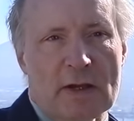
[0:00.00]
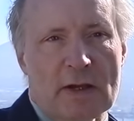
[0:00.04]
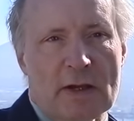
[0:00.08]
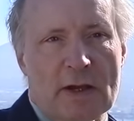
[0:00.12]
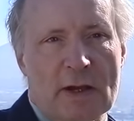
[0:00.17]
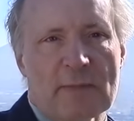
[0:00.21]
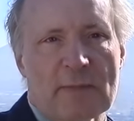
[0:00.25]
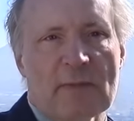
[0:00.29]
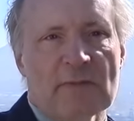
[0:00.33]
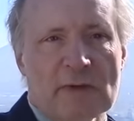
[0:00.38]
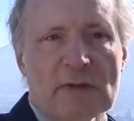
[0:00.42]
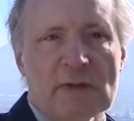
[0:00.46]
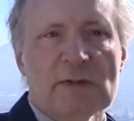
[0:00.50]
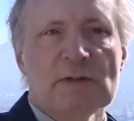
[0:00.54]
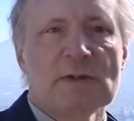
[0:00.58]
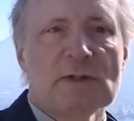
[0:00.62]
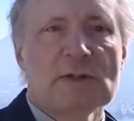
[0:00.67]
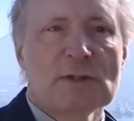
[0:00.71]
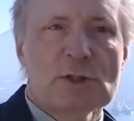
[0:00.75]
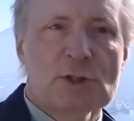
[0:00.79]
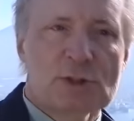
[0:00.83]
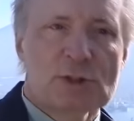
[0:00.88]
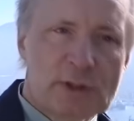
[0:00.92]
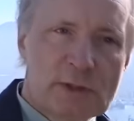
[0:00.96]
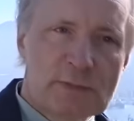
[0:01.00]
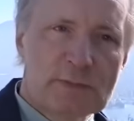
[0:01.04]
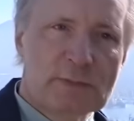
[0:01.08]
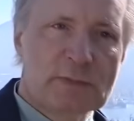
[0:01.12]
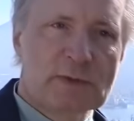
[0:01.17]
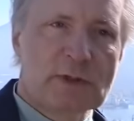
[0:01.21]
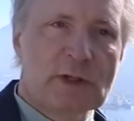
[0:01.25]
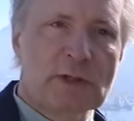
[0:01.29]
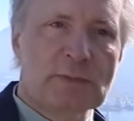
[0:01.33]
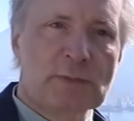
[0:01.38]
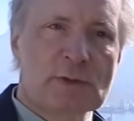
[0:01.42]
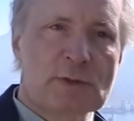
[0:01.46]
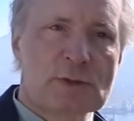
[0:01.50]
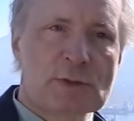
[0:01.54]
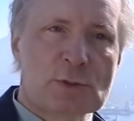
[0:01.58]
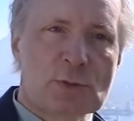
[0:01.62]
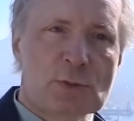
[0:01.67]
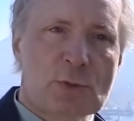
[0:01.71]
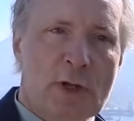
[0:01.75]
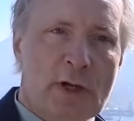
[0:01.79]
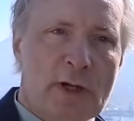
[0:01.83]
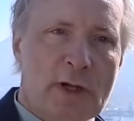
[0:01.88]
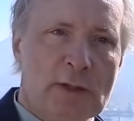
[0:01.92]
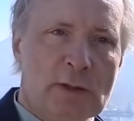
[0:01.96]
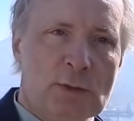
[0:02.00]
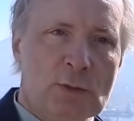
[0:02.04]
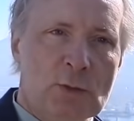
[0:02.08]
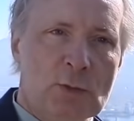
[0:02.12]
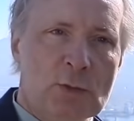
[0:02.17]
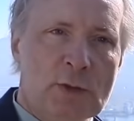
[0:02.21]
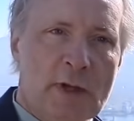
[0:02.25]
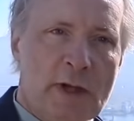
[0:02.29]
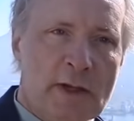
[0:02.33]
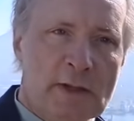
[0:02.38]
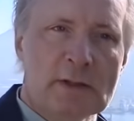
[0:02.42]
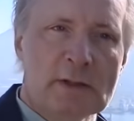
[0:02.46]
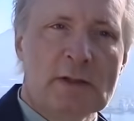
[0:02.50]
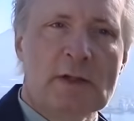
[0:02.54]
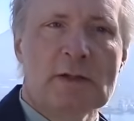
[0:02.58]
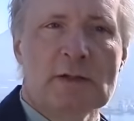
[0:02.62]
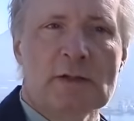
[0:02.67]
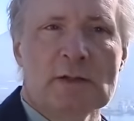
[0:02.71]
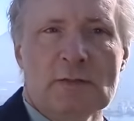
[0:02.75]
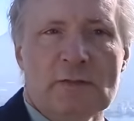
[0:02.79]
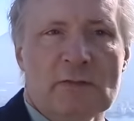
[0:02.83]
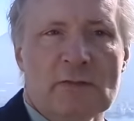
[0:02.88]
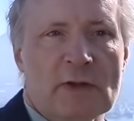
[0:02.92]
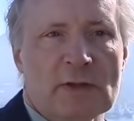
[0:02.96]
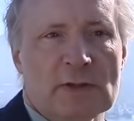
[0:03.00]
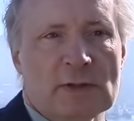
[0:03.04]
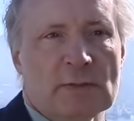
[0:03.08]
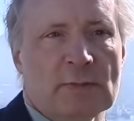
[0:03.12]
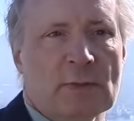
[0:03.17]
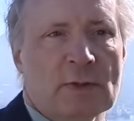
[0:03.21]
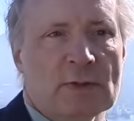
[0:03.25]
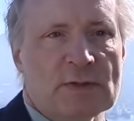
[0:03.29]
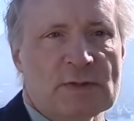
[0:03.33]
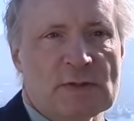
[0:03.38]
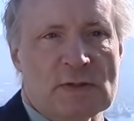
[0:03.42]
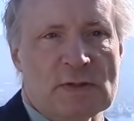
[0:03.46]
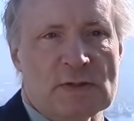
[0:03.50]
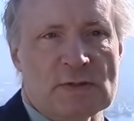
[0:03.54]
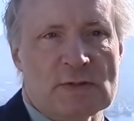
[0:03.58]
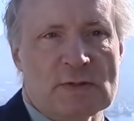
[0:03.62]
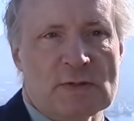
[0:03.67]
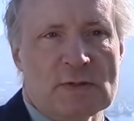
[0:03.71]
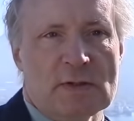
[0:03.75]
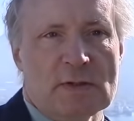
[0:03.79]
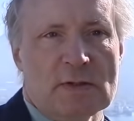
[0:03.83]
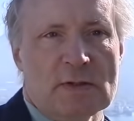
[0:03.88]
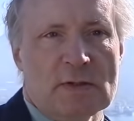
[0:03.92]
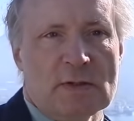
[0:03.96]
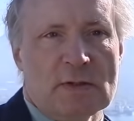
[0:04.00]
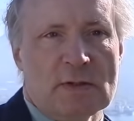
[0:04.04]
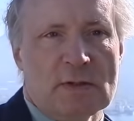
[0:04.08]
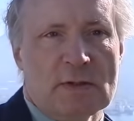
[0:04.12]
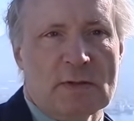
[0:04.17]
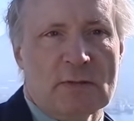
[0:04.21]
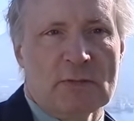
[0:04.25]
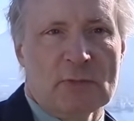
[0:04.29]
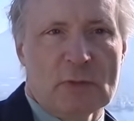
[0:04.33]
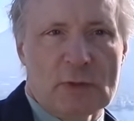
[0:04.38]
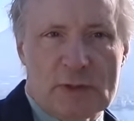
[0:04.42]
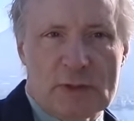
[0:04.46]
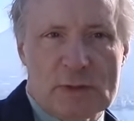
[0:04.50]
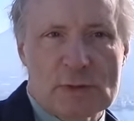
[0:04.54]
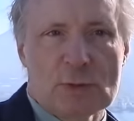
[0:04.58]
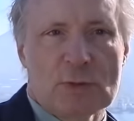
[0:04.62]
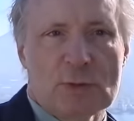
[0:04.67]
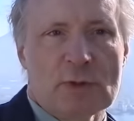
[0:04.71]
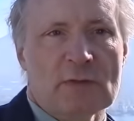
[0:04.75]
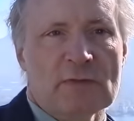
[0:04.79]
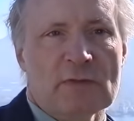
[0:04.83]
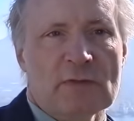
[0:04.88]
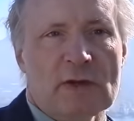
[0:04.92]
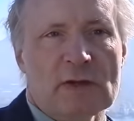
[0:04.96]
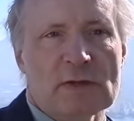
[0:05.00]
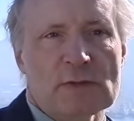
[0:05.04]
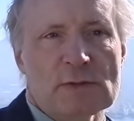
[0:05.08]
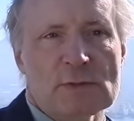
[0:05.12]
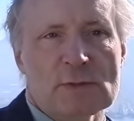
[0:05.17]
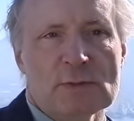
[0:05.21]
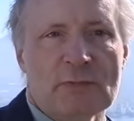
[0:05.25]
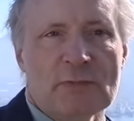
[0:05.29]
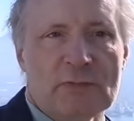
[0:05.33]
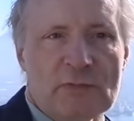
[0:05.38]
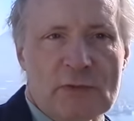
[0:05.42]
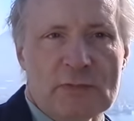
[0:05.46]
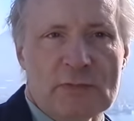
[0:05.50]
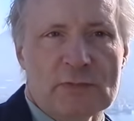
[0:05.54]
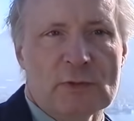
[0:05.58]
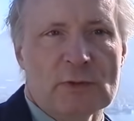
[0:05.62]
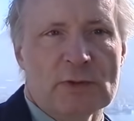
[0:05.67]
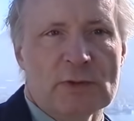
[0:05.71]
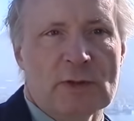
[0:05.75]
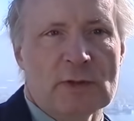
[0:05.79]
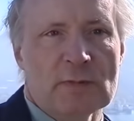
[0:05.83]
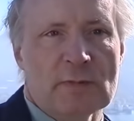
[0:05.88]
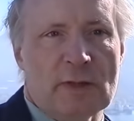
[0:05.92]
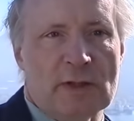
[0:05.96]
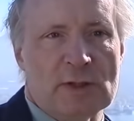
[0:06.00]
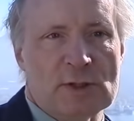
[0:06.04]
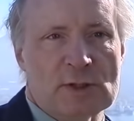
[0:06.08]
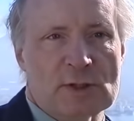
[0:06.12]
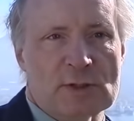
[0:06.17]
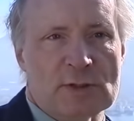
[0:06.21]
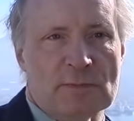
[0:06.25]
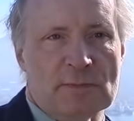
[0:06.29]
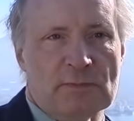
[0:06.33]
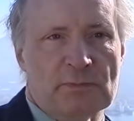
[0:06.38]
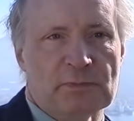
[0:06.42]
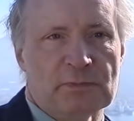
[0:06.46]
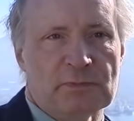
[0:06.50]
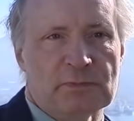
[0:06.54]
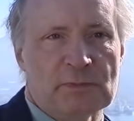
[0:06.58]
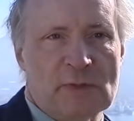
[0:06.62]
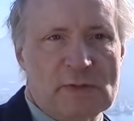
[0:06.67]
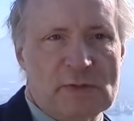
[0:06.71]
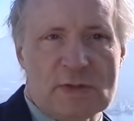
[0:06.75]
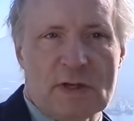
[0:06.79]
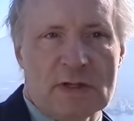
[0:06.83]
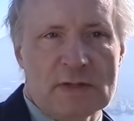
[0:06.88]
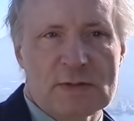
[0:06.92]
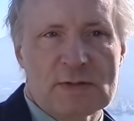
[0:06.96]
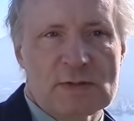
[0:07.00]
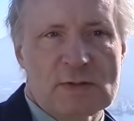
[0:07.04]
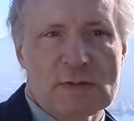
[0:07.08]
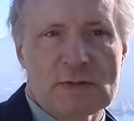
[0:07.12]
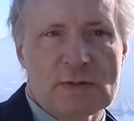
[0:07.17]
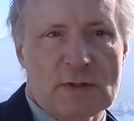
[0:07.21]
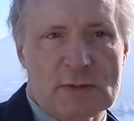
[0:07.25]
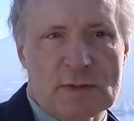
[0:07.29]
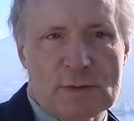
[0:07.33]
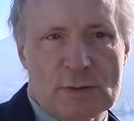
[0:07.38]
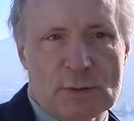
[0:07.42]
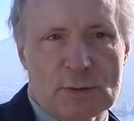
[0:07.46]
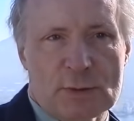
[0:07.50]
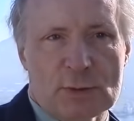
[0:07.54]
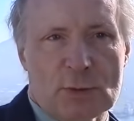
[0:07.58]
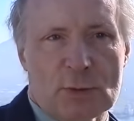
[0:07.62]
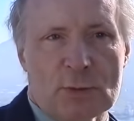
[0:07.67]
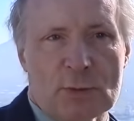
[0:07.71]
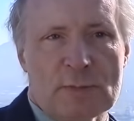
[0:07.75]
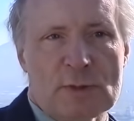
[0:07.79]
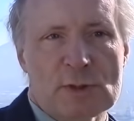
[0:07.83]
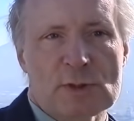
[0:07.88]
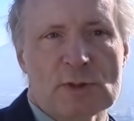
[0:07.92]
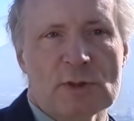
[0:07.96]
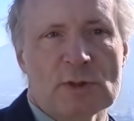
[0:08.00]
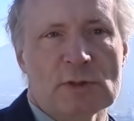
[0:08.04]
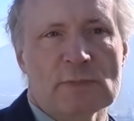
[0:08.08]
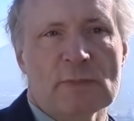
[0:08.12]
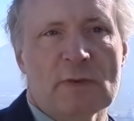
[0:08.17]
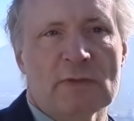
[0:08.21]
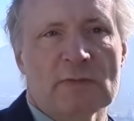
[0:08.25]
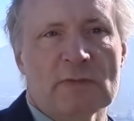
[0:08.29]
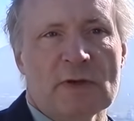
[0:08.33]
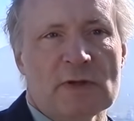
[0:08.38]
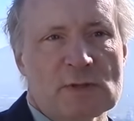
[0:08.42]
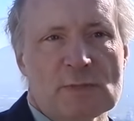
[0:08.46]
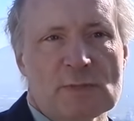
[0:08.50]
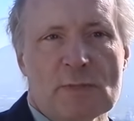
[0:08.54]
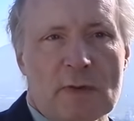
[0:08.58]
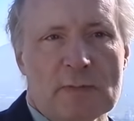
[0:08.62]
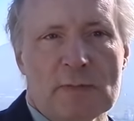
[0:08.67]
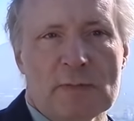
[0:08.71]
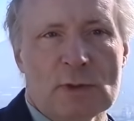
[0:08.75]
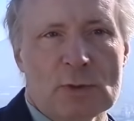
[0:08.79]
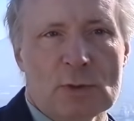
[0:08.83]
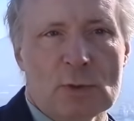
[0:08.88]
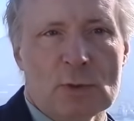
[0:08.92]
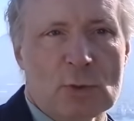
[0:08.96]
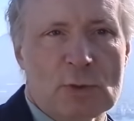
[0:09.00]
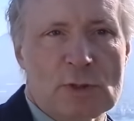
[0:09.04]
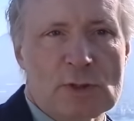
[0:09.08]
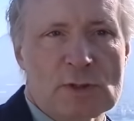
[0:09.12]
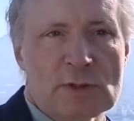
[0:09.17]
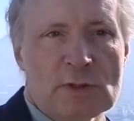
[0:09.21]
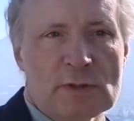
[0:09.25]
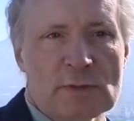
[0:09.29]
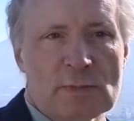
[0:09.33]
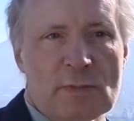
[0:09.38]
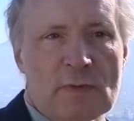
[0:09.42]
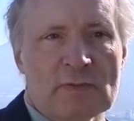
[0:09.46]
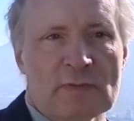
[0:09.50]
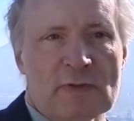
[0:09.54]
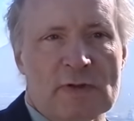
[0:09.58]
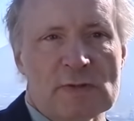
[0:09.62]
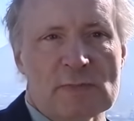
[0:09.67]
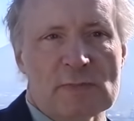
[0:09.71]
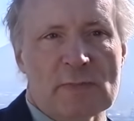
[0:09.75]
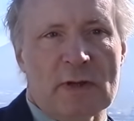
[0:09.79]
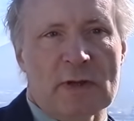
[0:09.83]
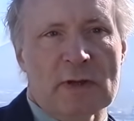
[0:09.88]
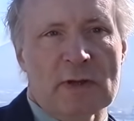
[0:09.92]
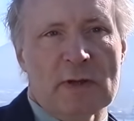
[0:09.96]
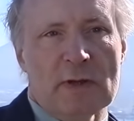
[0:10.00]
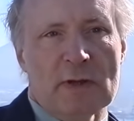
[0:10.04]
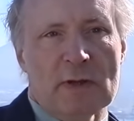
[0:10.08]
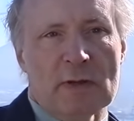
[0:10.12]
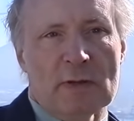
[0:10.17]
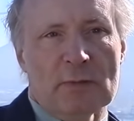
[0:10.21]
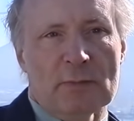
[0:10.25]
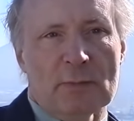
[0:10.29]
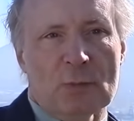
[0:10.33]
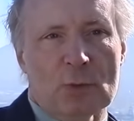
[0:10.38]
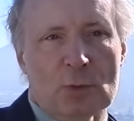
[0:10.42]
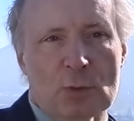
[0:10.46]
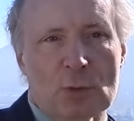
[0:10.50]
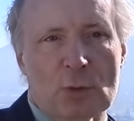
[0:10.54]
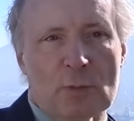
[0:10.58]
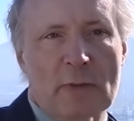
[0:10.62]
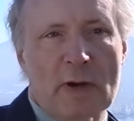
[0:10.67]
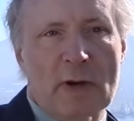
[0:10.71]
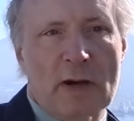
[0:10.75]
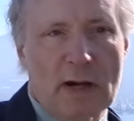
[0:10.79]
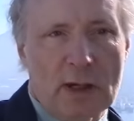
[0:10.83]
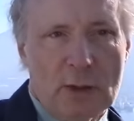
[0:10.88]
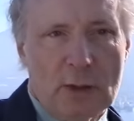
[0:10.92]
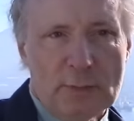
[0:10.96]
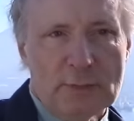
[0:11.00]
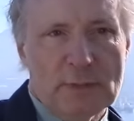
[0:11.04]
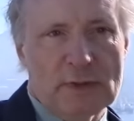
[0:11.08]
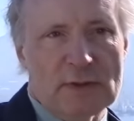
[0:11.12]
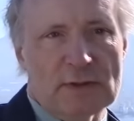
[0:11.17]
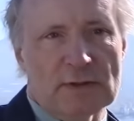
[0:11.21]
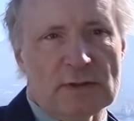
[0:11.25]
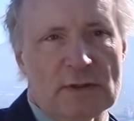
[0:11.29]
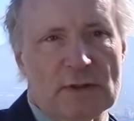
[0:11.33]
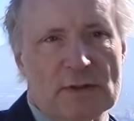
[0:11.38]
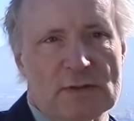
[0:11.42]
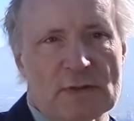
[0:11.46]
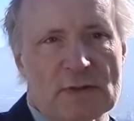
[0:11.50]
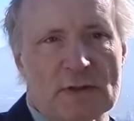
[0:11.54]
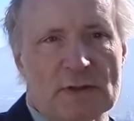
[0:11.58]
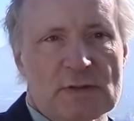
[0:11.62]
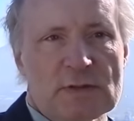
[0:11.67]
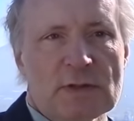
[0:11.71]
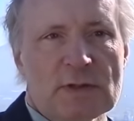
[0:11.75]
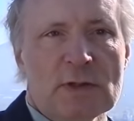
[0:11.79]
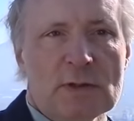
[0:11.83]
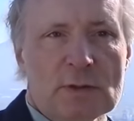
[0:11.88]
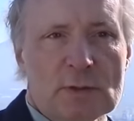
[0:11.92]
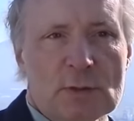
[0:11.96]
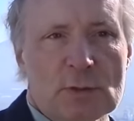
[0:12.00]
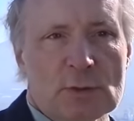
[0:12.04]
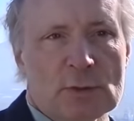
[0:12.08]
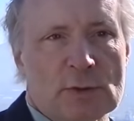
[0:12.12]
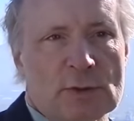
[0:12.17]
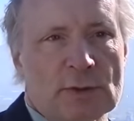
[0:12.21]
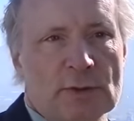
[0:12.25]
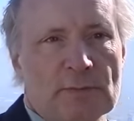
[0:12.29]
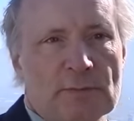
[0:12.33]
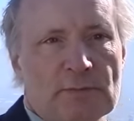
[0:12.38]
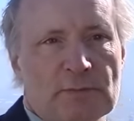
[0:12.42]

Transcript: Aber wenn dies stimmt, gibt es nur einen unendlichen Werdeprozess. Für das Universum wie für den Menschen. Das alles ist astronomisch nicht beweisbar, biologisch nicht beweisbar. Bruno behauptet dies als Theologe.